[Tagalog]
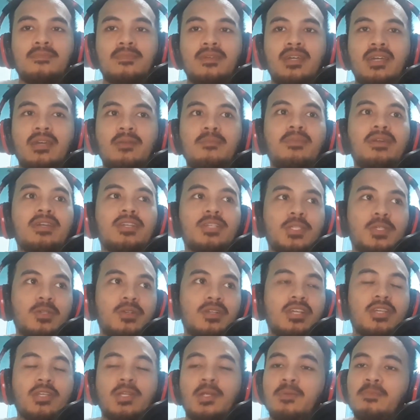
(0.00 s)
eh make sure
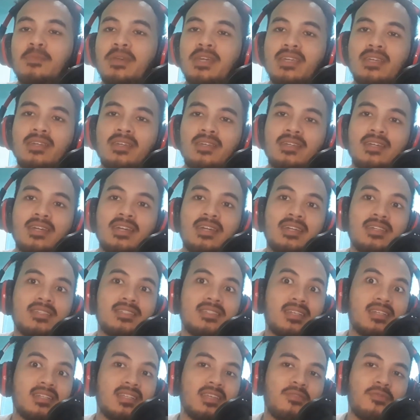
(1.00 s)
na you're making a
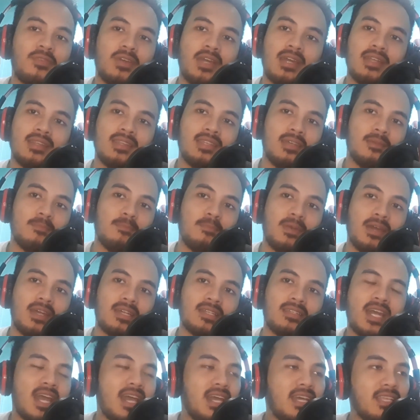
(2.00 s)
significant
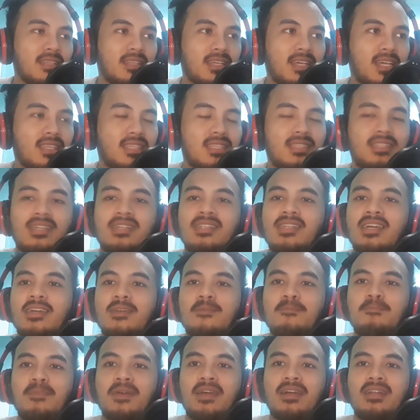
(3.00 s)
impact. Kahit katiting na
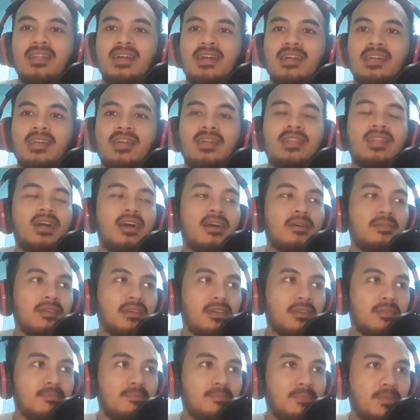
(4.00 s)
impact lang yan, ang
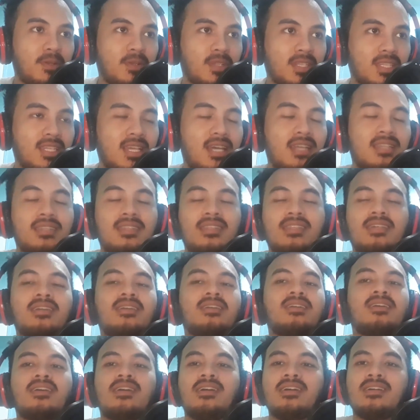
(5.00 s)

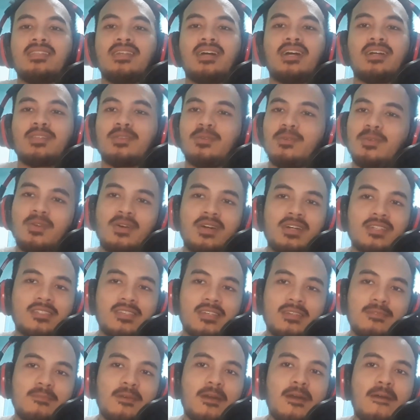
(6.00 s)
importante nakatulong ka sa
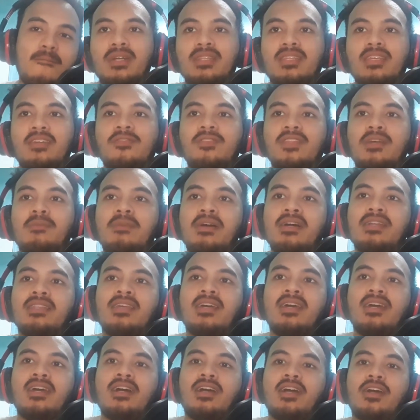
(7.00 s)
iba. But if naman
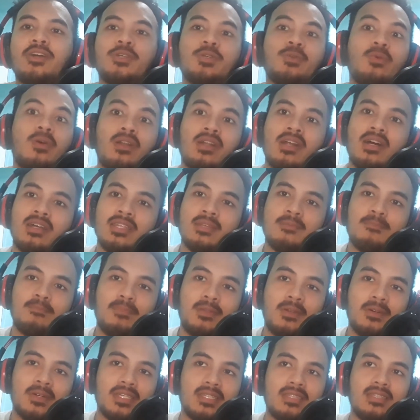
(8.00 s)
uh, you are
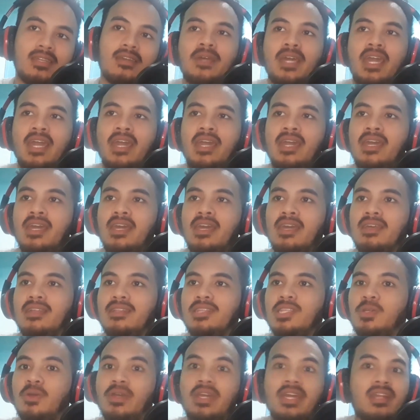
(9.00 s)
unemployed
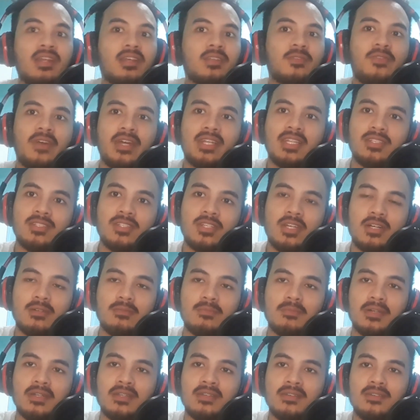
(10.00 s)
and you cannot find a
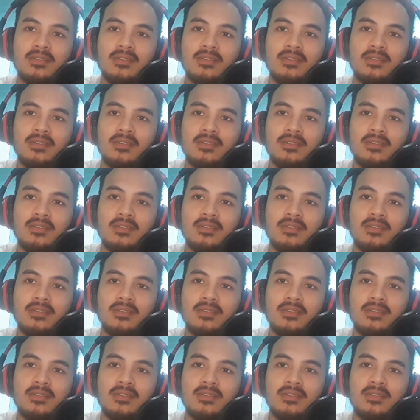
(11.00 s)
job,